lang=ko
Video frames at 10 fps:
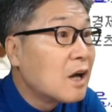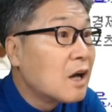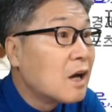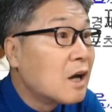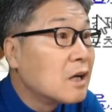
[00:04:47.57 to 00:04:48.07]

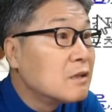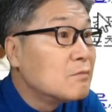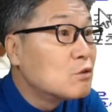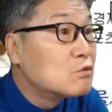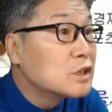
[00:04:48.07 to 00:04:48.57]
어,
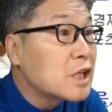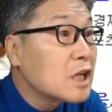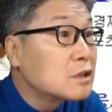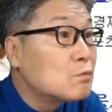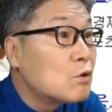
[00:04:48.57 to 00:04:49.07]
이명웅이
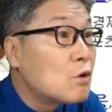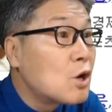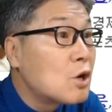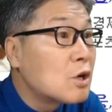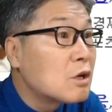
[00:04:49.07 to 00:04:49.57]

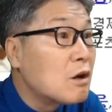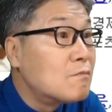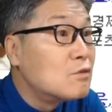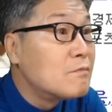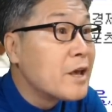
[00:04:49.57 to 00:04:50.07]
45억
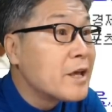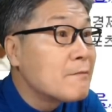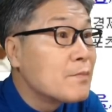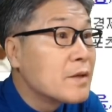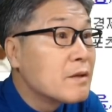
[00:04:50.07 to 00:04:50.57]
건물
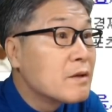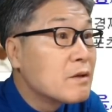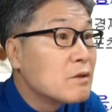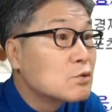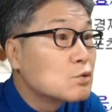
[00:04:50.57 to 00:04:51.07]
매입
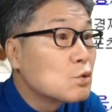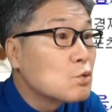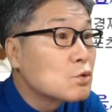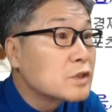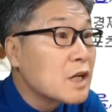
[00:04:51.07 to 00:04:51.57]

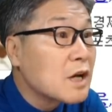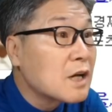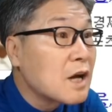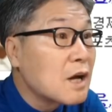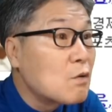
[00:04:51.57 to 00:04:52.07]

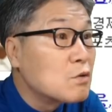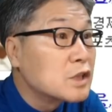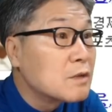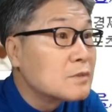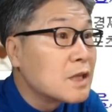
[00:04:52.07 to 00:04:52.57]
소속사가
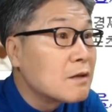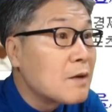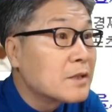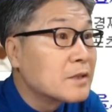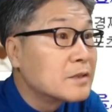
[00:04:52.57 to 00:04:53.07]
공식 입장을
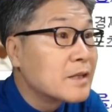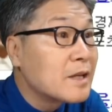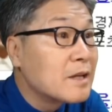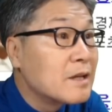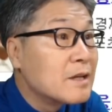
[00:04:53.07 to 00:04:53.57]

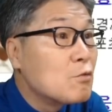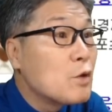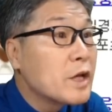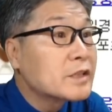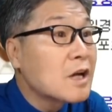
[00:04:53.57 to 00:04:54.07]
밝혔는데
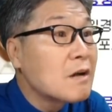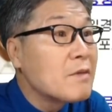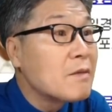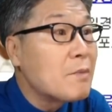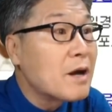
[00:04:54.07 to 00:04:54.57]
회사가
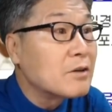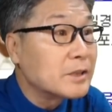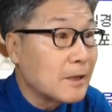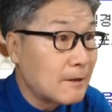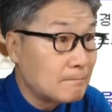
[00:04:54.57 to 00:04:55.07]
매입한
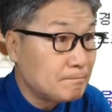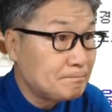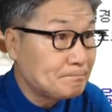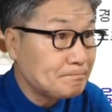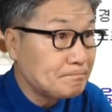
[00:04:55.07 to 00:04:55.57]
것이다.
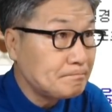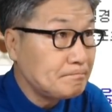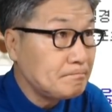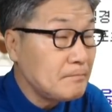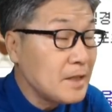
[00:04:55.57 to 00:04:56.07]

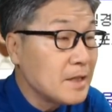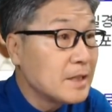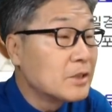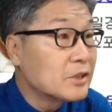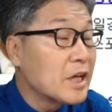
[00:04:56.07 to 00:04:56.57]

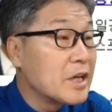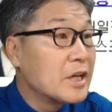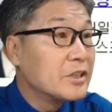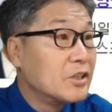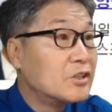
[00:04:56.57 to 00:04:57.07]
이렇게
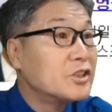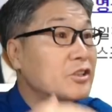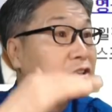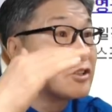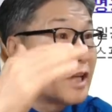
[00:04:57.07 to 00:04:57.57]

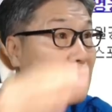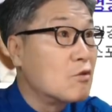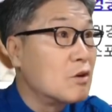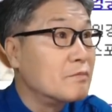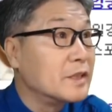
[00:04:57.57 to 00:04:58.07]
연이어서 나온
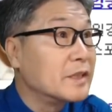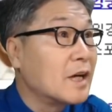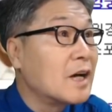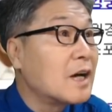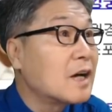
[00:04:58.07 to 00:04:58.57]

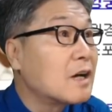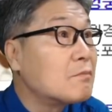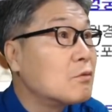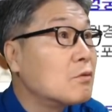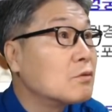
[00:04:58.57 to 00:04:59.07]
겁니다. 아까
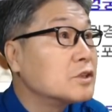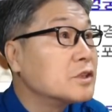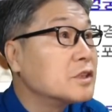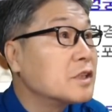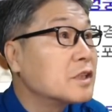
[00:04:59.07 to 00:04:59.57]

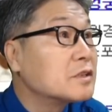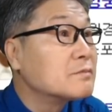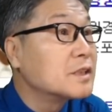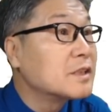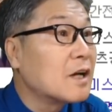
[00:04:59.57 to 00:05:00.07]

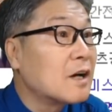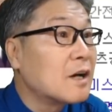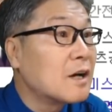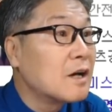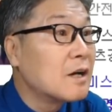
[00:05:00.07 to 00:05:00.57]

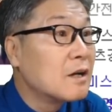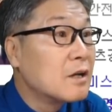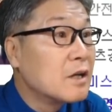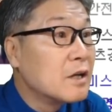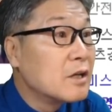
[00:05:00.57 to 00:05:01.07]
보시겠습니다.
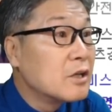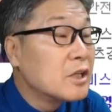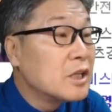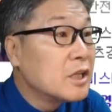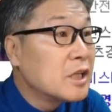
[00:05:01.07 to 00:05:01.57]

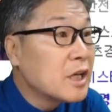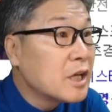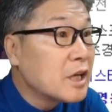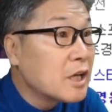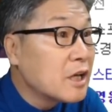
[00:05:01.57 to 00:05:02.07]

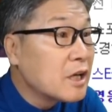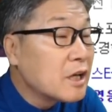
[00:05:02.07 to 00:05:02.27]
이게